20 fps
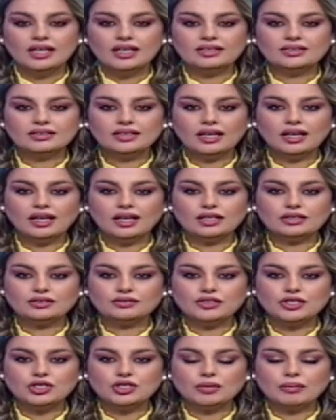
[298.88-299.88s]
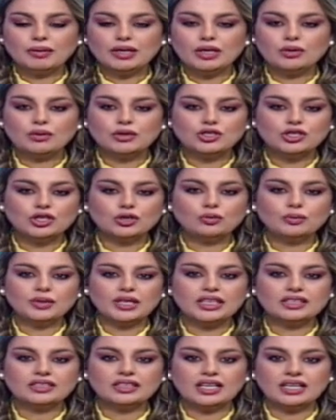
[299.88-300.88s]
انطلقت في شمال وجنوب
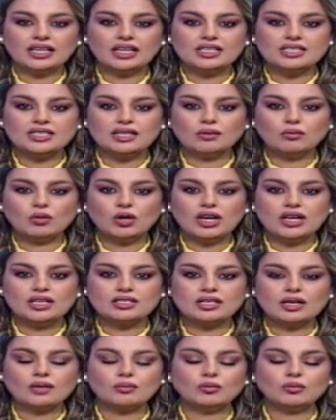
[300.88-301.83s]
قطاع غزة المحاصر